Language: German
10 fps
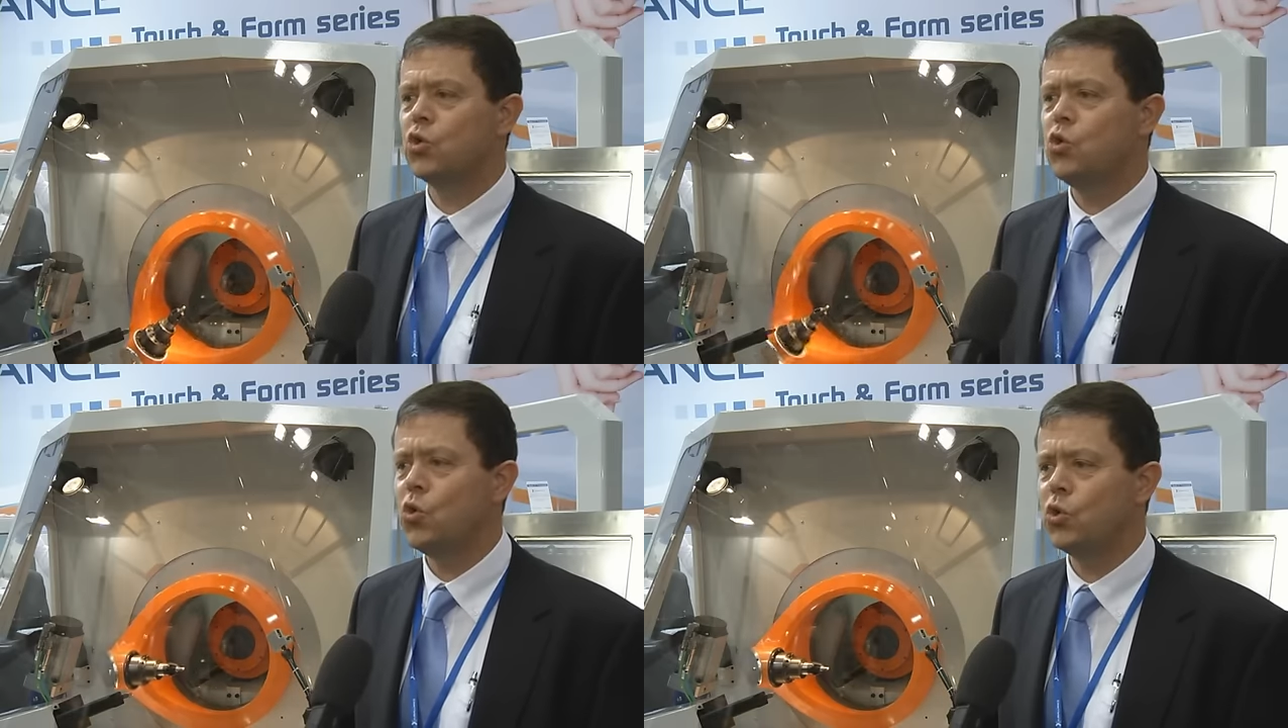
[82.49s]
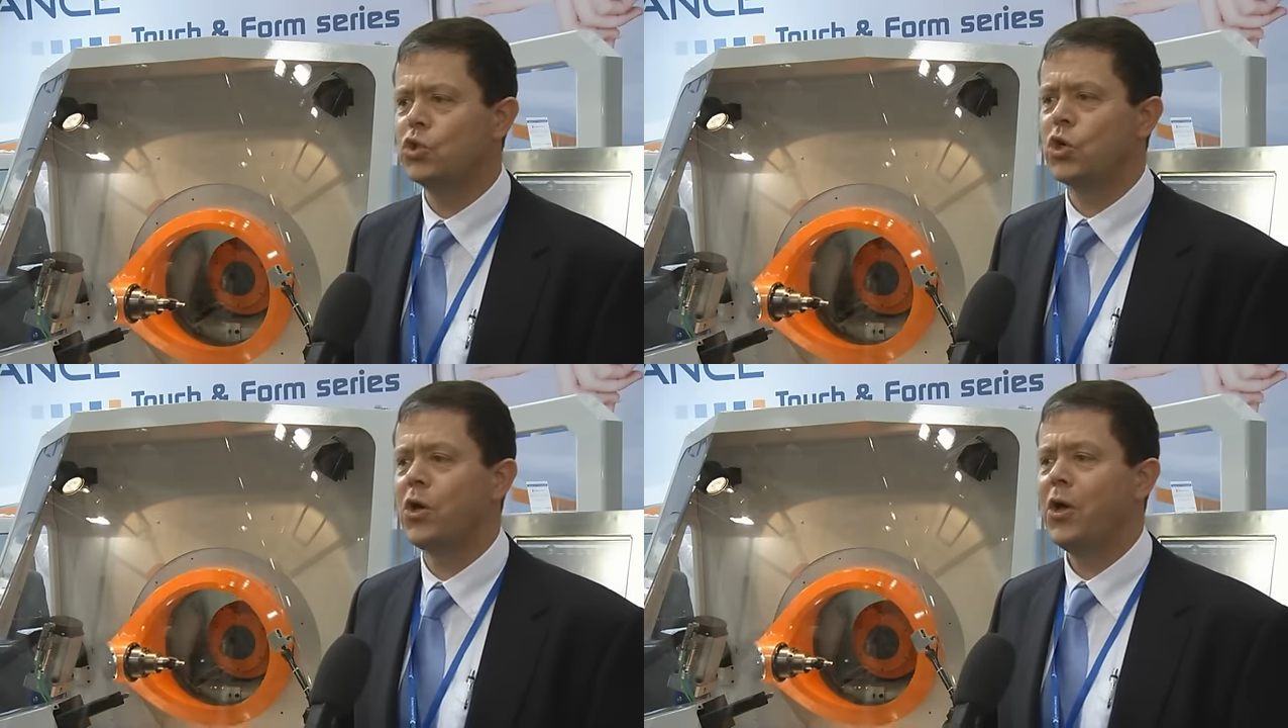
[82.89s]

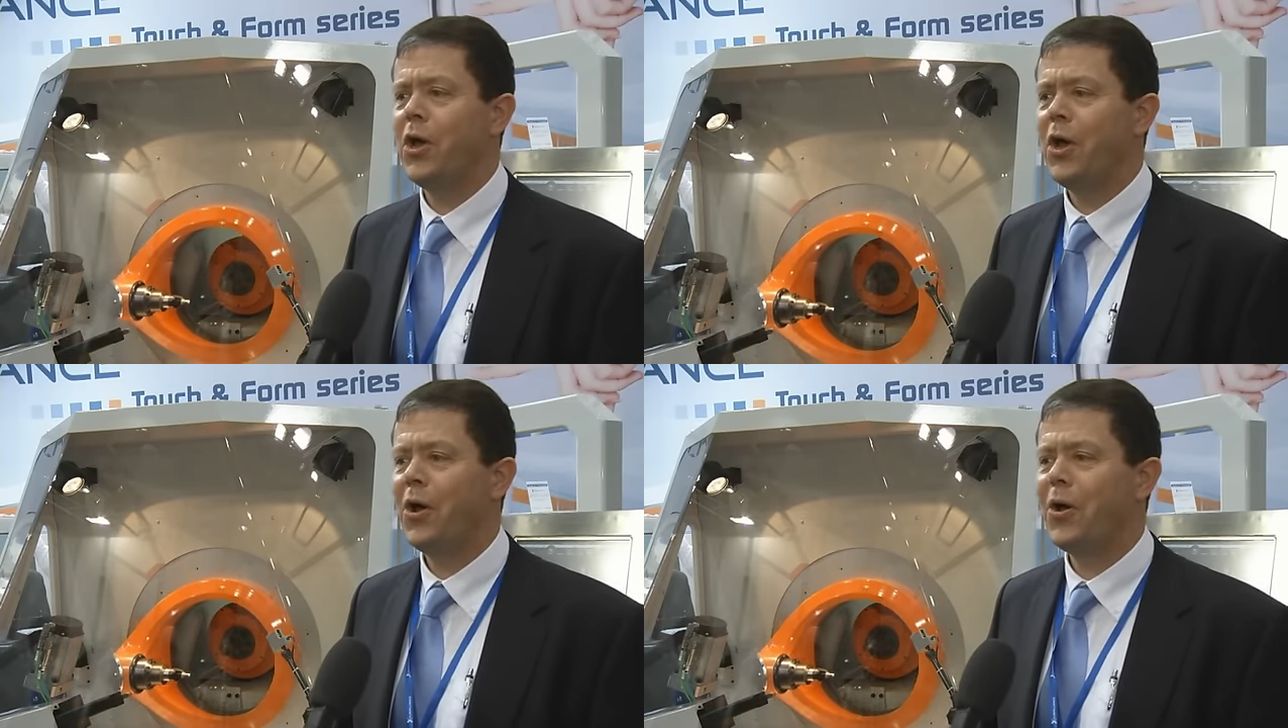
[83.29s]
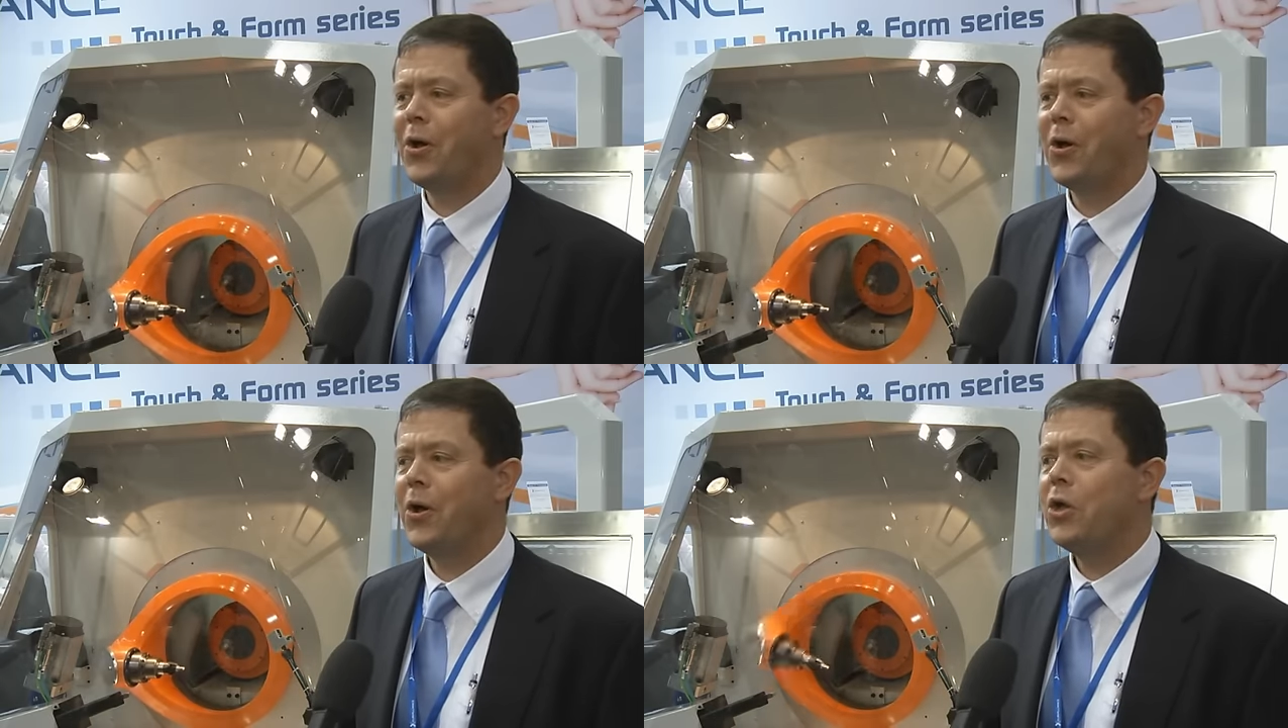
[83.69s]
gute
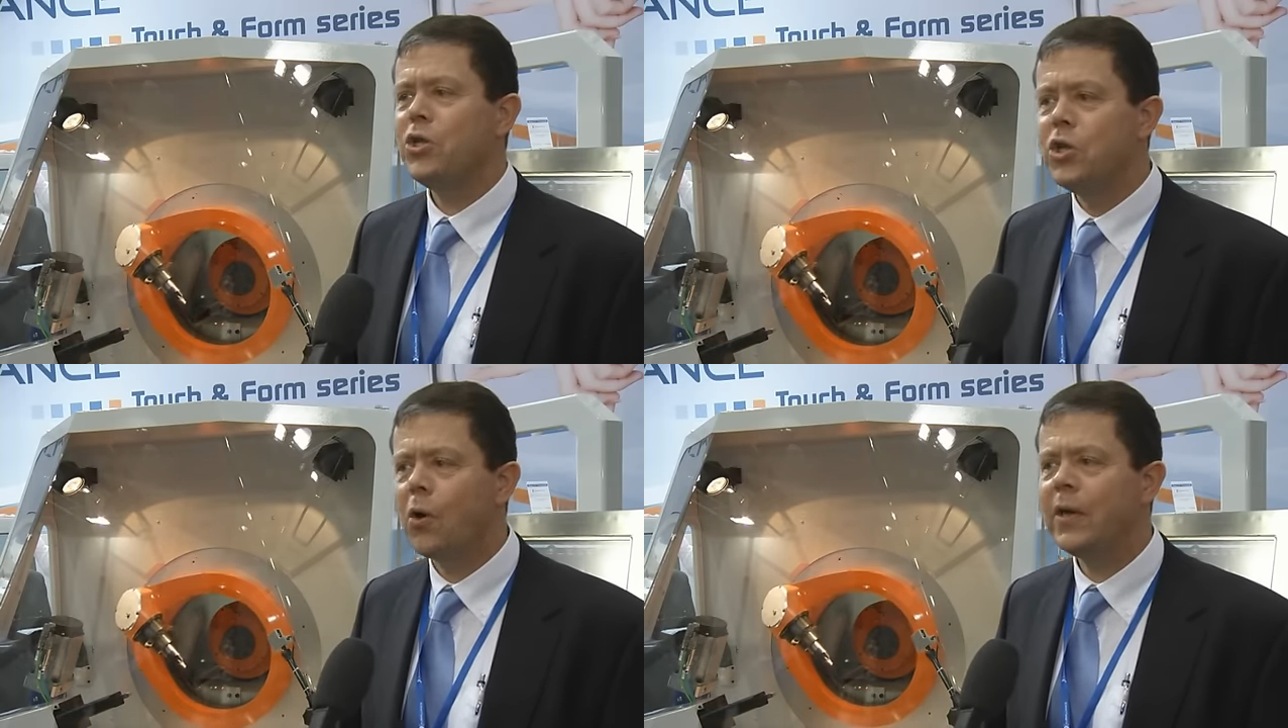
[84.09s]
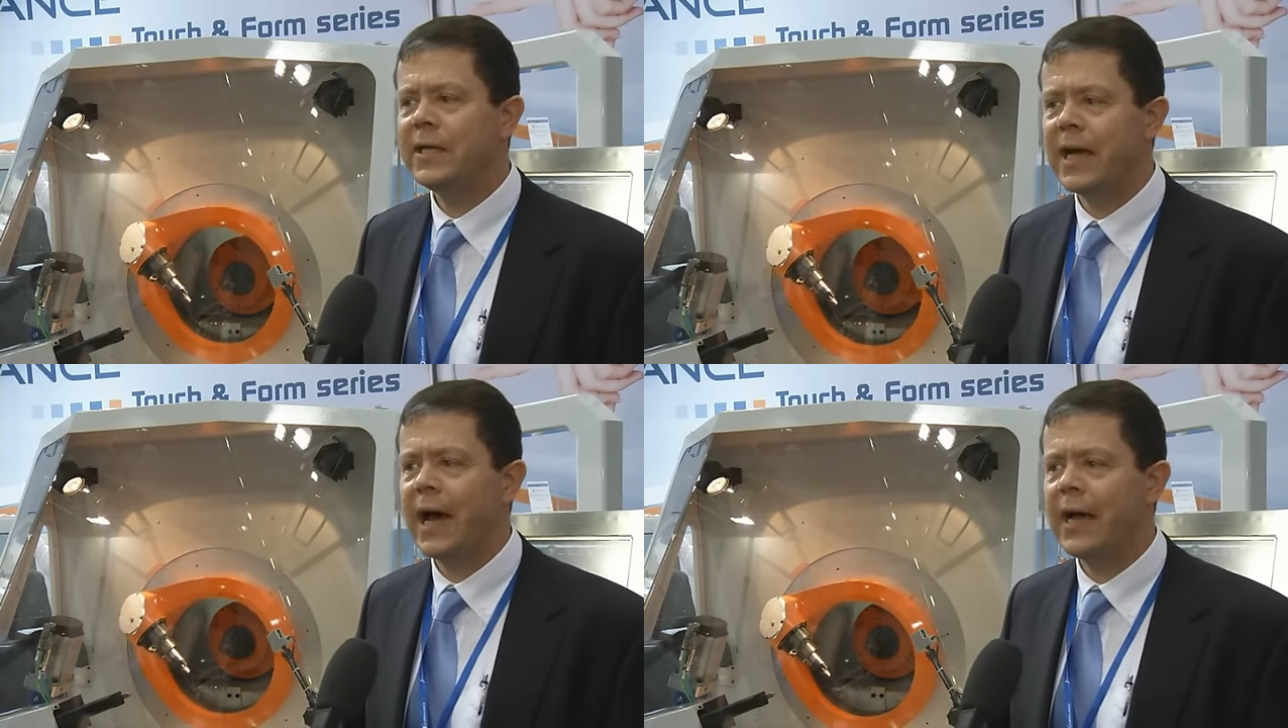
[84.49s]
äh,
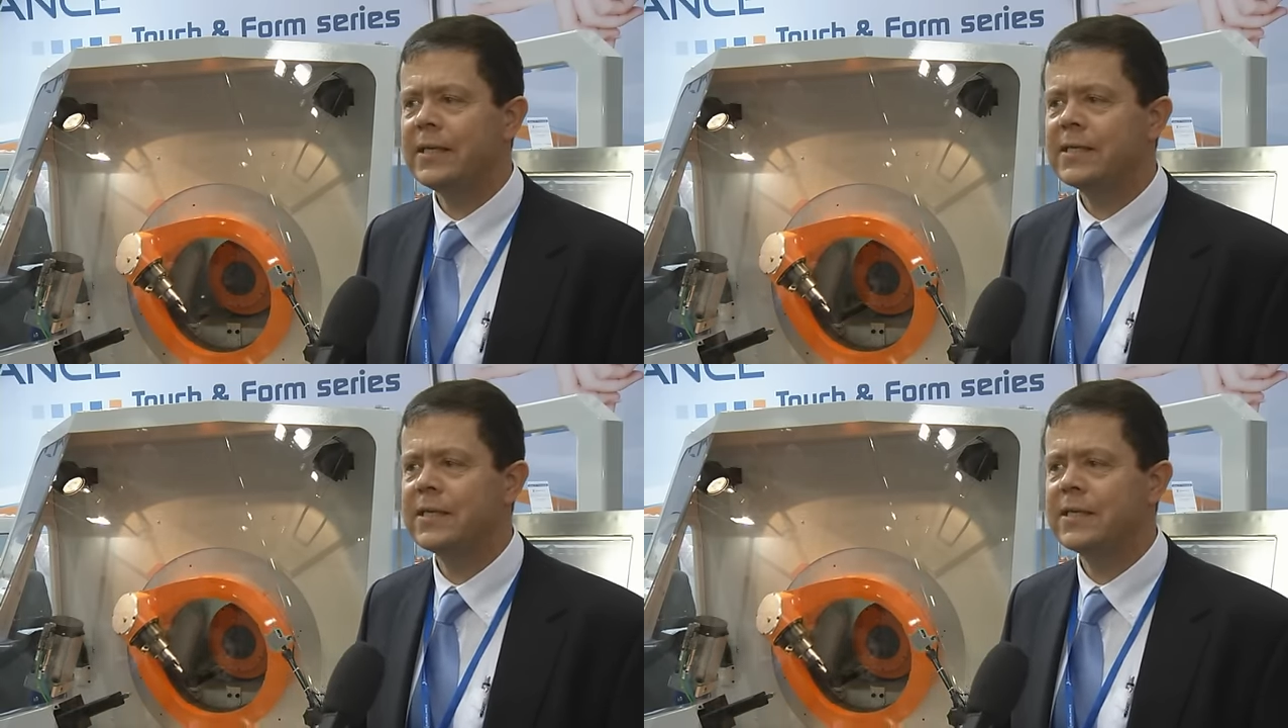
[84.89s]
Neuigkeit,